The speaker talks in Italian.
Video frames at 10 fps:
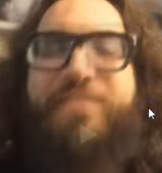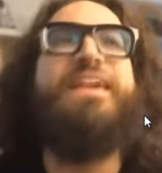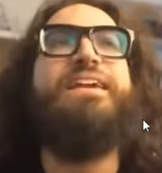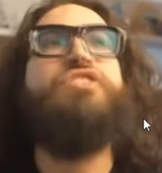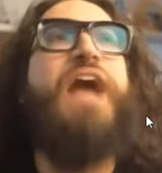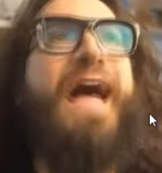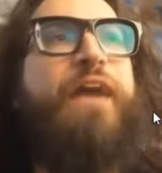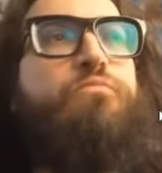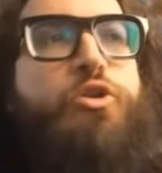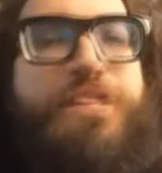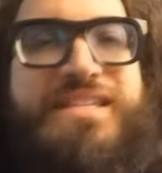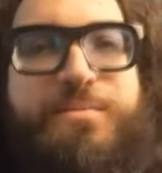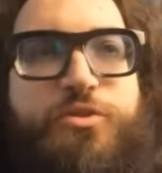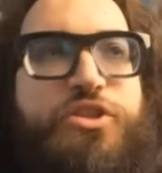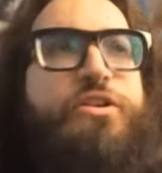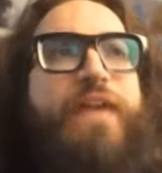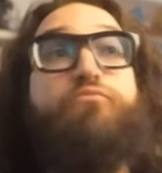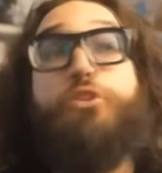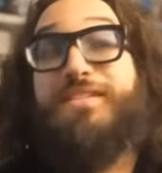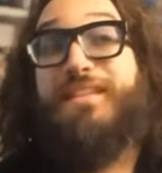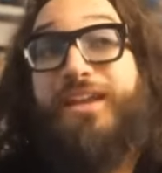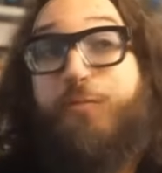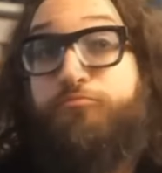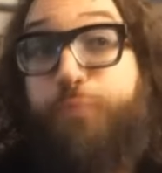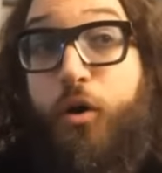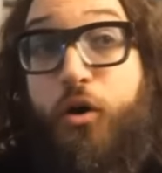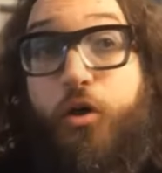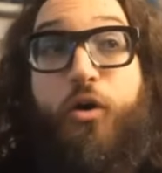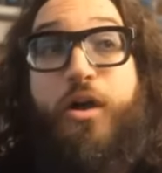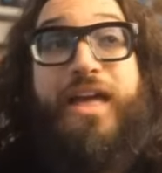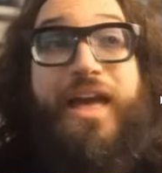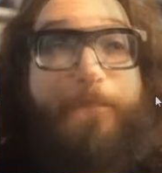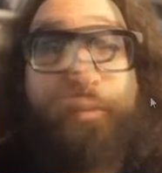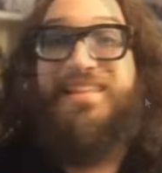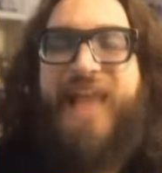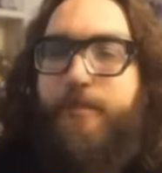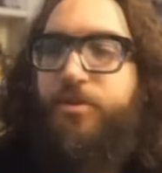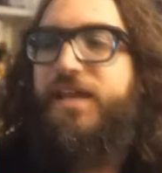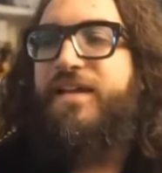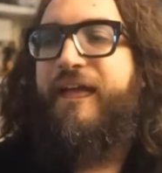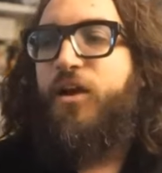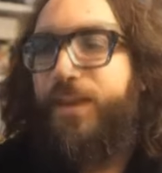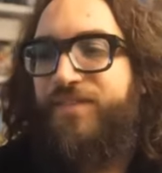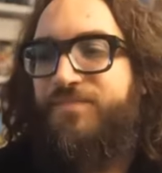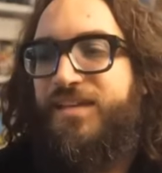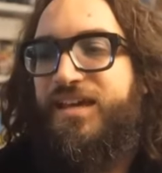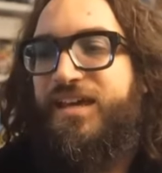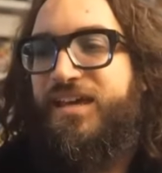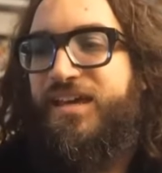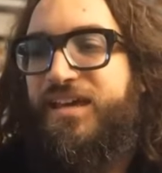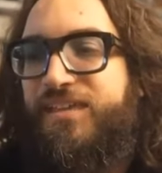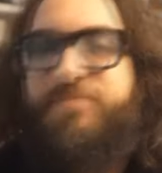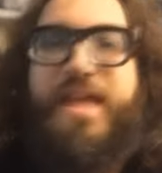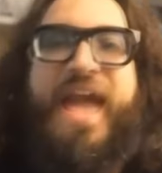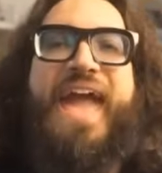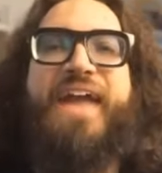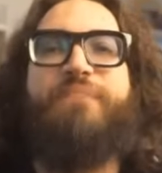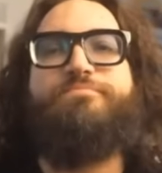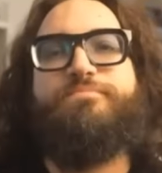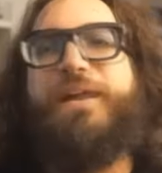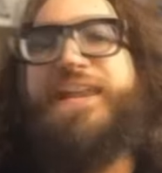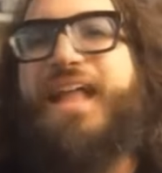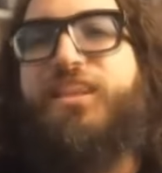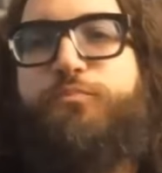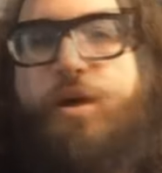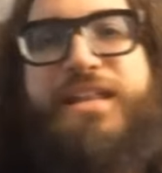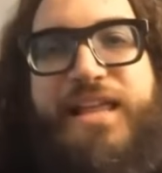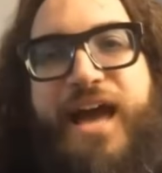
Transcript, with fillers: Quindi già è un modo di distribuzione, un modo di distribuirla un po' di PM di Napoli, quindi eh, è parlata un po' in